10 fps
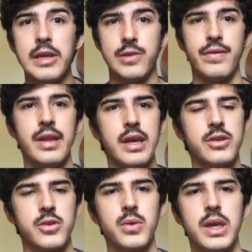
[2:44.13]

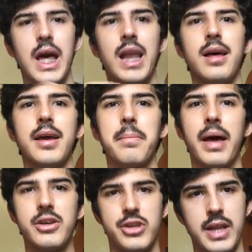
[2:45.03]
diferentes do que ela
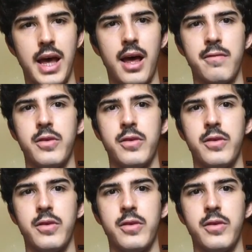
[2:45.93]
imaginava,